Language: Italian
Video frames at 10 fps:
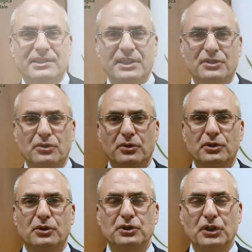dissesto
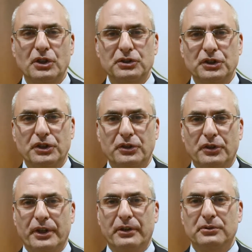
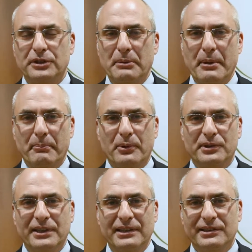idrogeologico è un tema
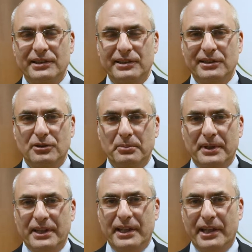importante intanto
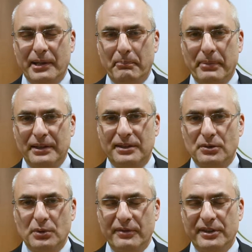perché impatta
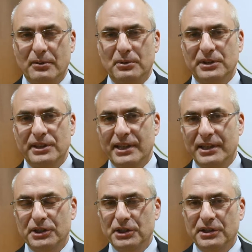sulla vita quotidiana
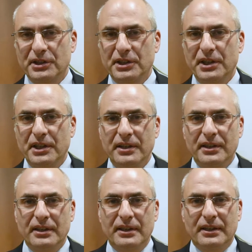dei cittadini.
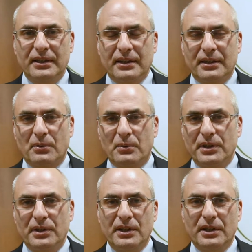
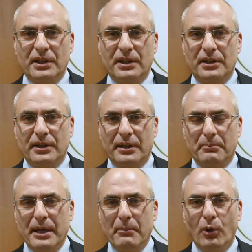Quindi
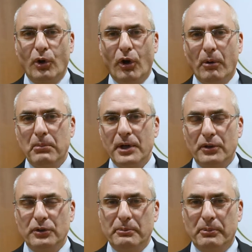abbiamo
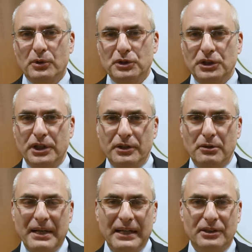l'obbligo di porci delle
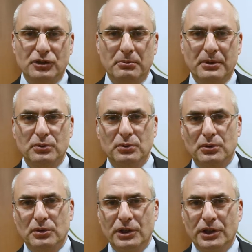domande e
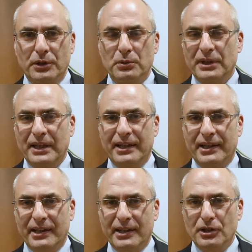soprattutto di
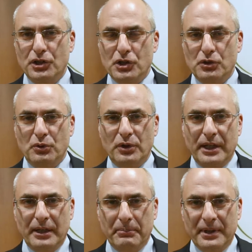aiutare i
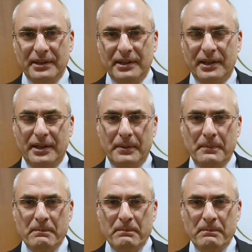decisori a prendere